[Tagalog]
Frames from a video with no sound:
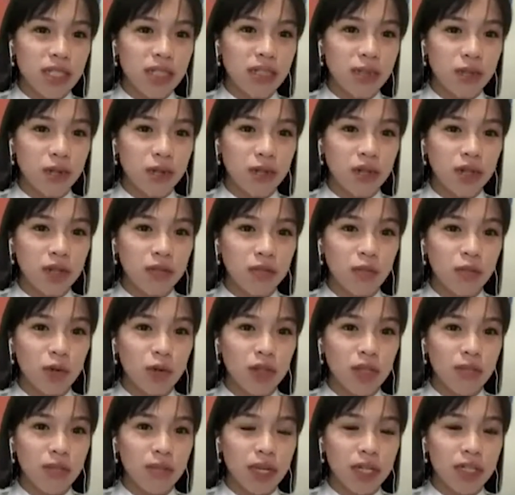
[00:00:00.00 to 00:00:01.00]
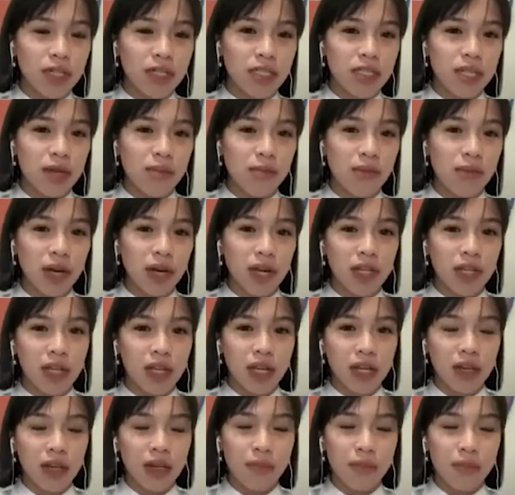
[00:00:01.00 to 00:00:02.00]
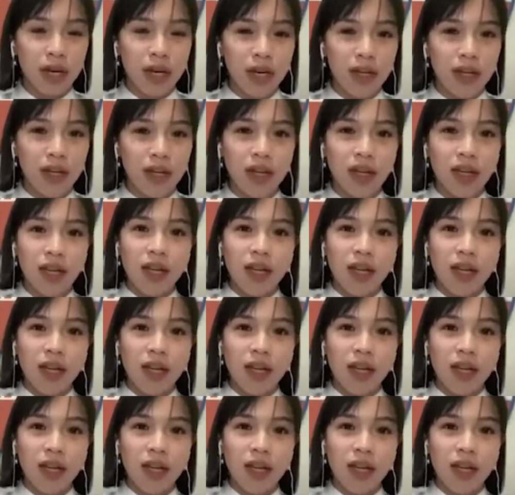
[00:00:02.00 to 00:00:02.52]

na ito, ang multa para sa mga naglabag